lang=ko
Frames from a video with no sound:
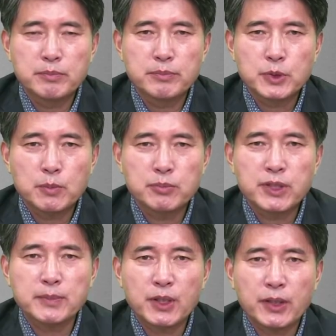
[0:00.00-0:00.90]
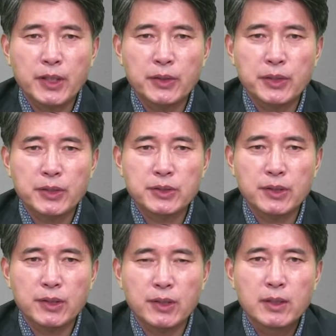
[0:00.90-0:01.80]
좀 부담스럽게
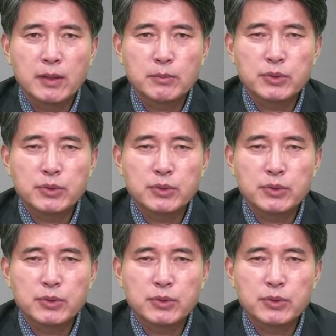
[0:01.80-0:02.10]
여겨서